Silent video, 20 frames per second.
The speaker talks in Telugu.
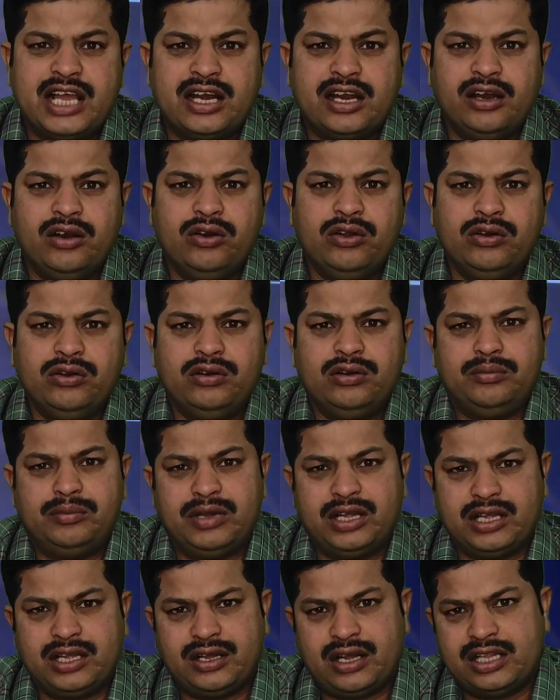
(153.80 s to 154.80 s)
ఛానల్లో
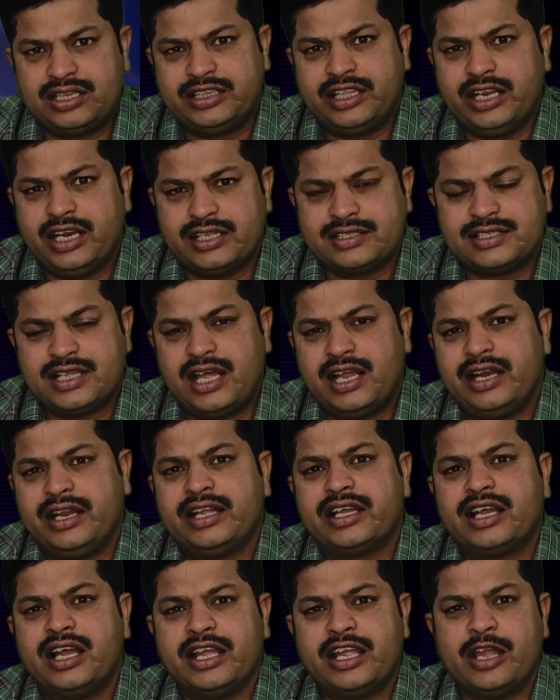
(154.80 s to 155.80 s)
అంతేనా సార్
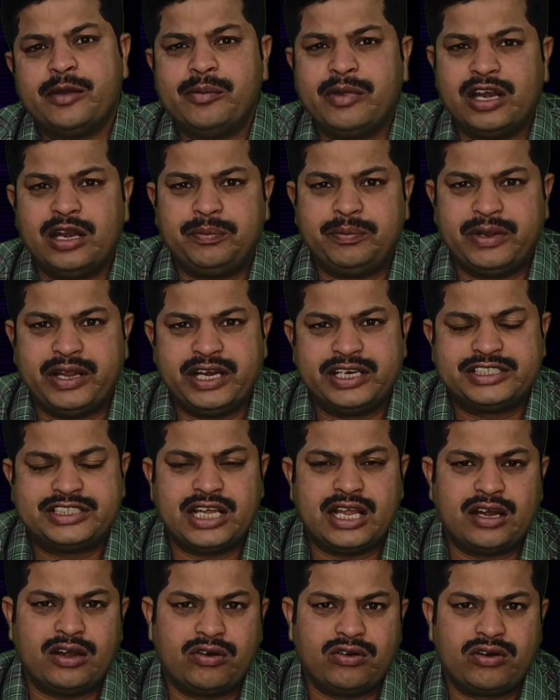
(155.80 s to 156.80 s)
ఇంకా ఏమైనా పేడ్
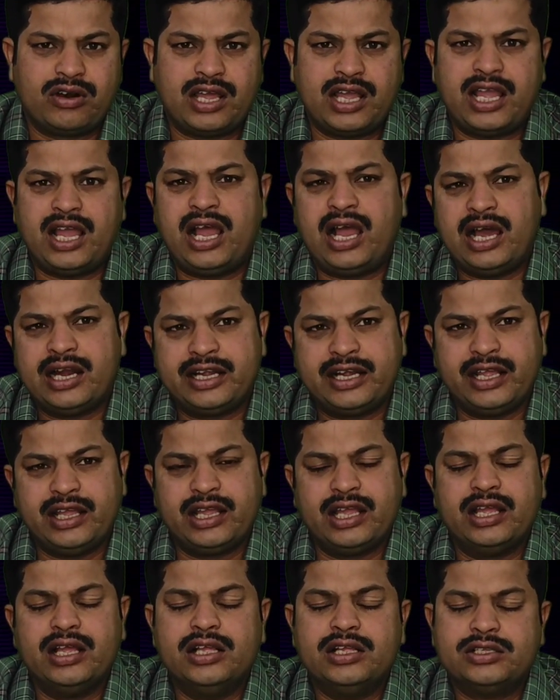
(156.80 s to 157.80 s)
ఛానల్ ఉన్నాయా అంటే
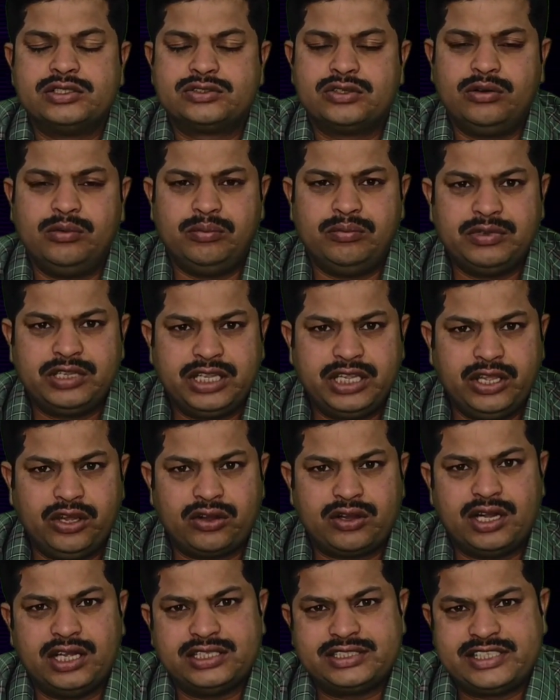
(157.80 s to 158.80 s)
సో ఈ
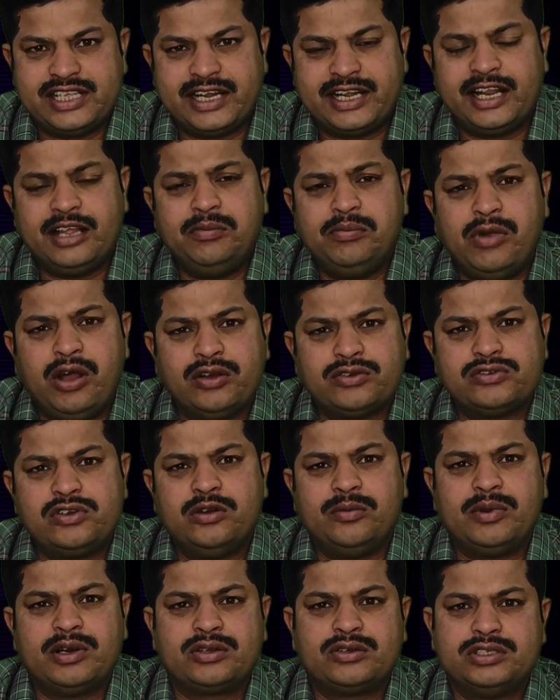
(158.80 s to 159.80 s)
యొక్క సెటప్ బాక్స్ లో
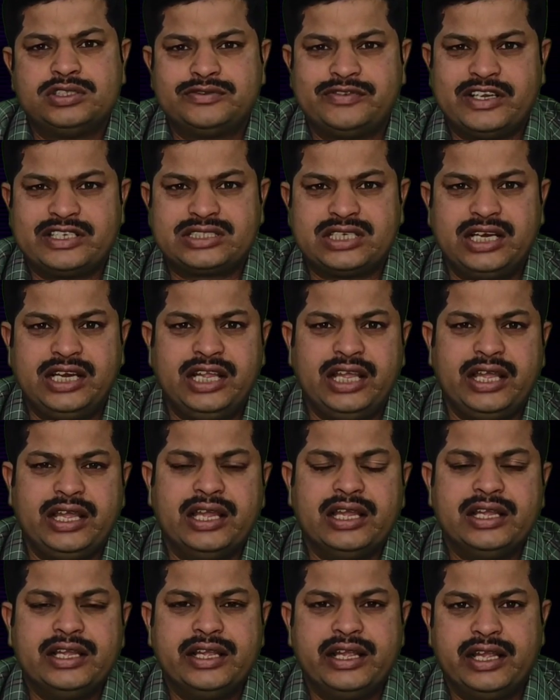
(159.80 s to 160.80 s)
మనకు స్పెషలీ
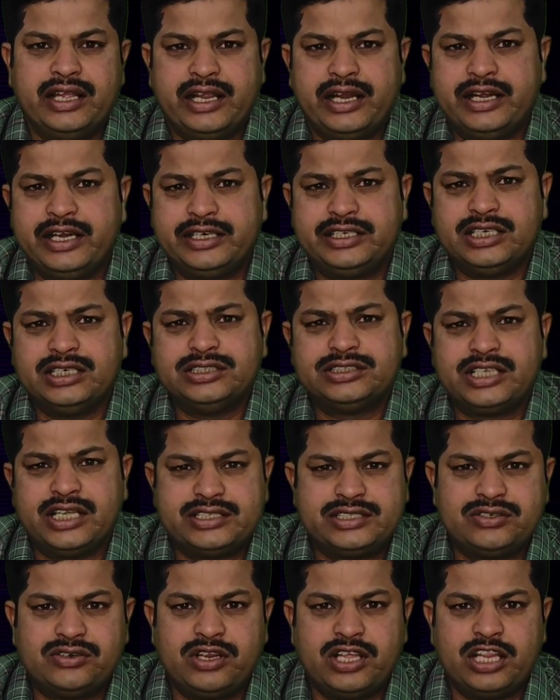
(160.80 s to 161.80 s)
ఎడిషన్
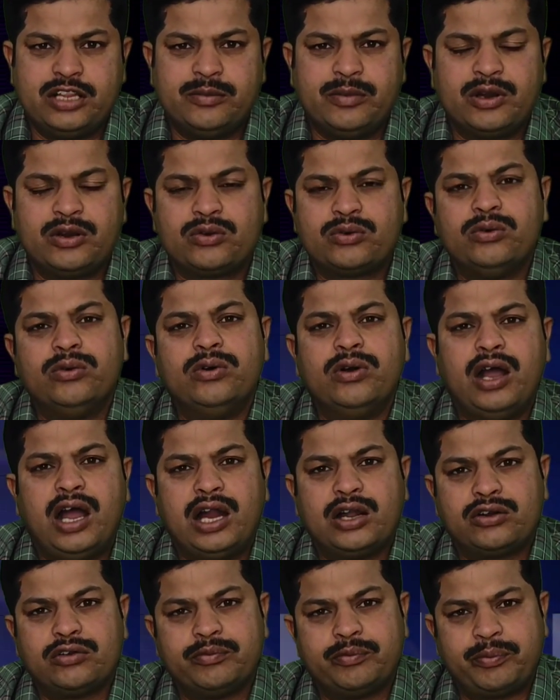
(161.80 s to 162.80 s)
చేసింది ఏది మనకు
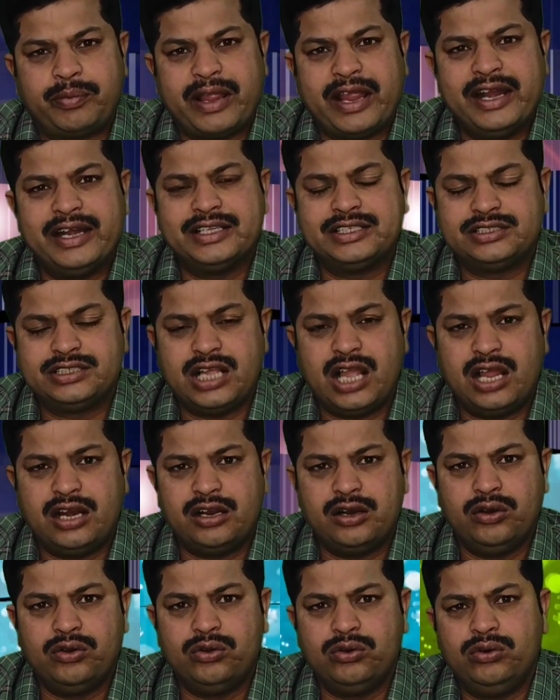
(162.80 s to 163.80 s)
అటు పేడ్
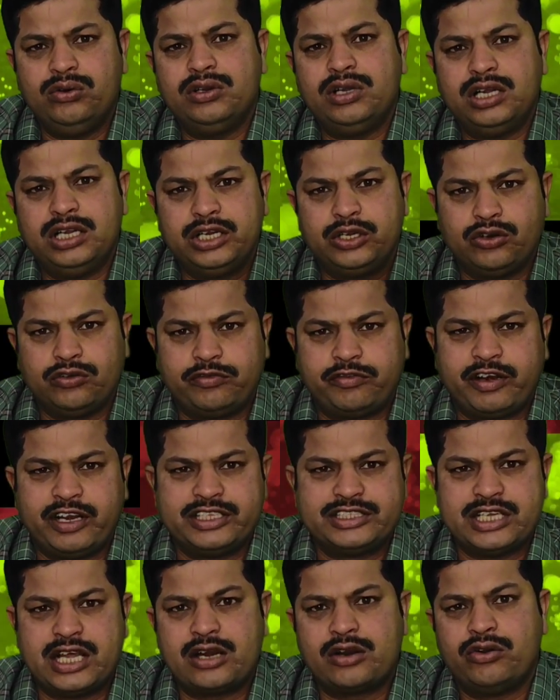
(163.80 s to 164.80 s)
ఛానళ్ళు ఇటు ఫ్రీ
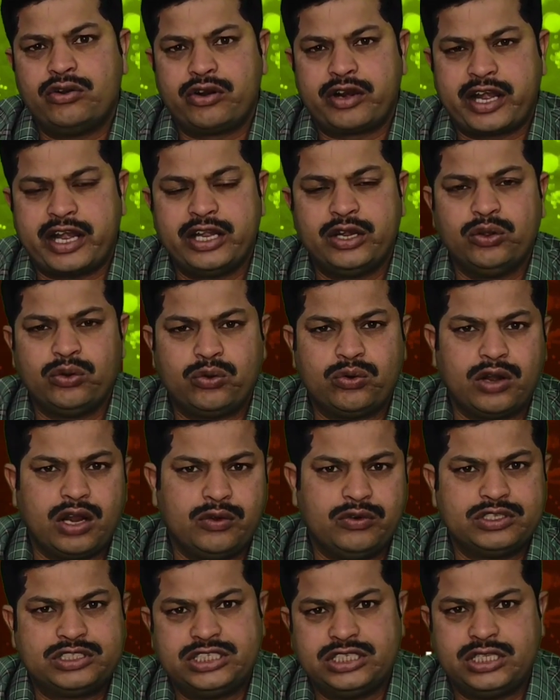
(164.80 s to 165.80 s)
ఛానల్ రెండు కూడా
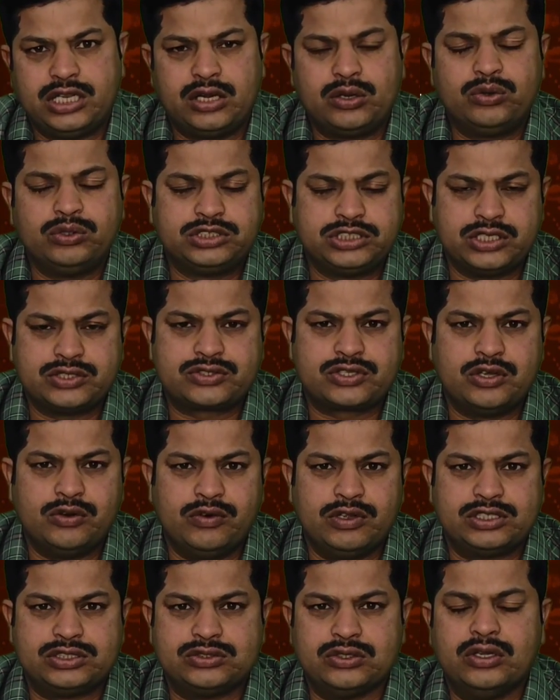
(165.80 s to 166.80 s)
వచ్చేటట్టు
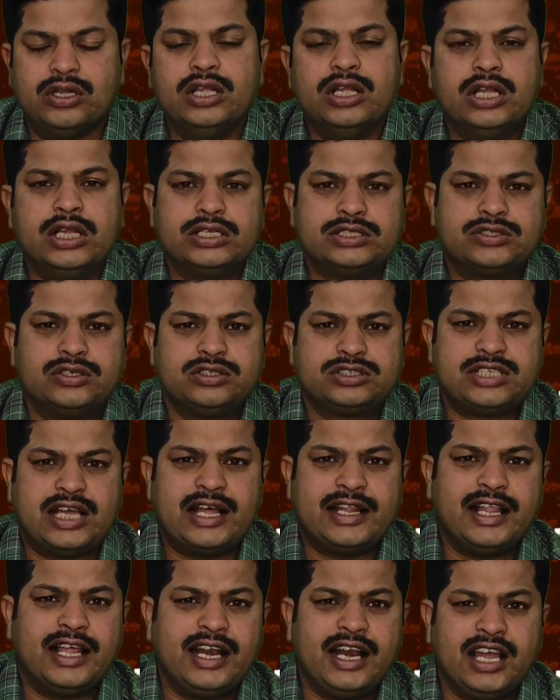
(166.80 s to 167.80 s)
చేసుకోవచ్చు సో
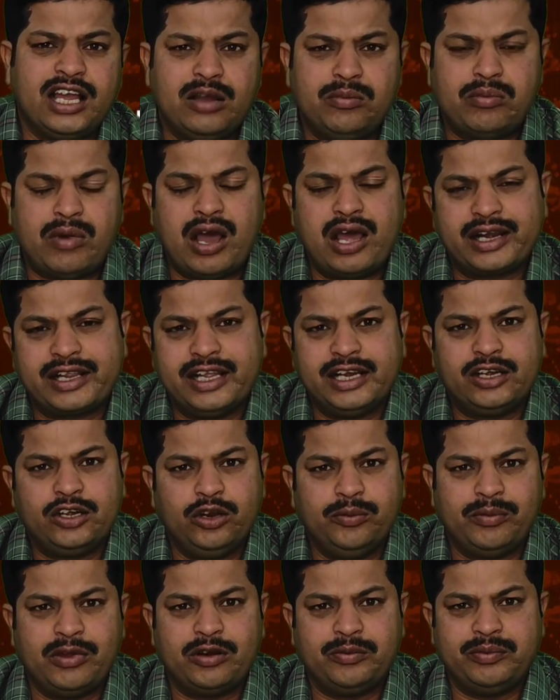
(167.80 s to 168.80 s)
సాధారణంగా మార్కెట్లో
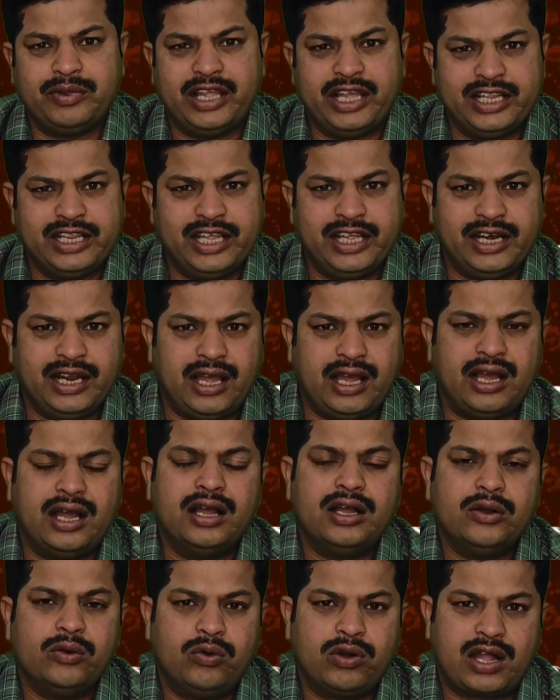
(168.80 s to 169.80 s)
మనం ఏదైనా
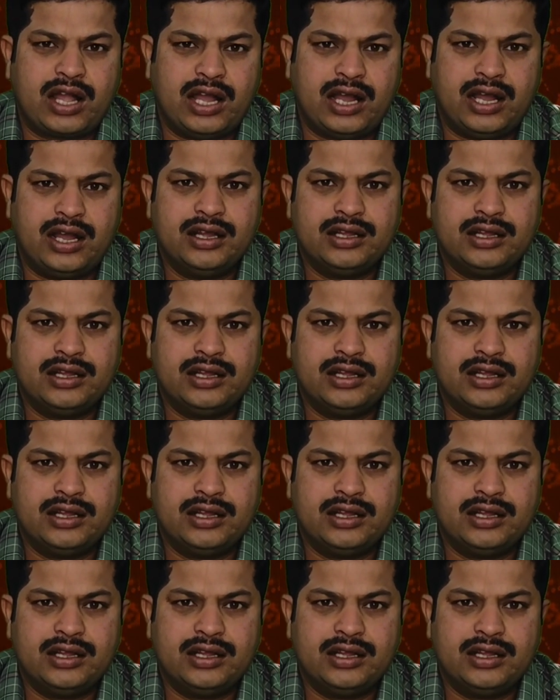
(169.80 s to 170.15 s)
ఒక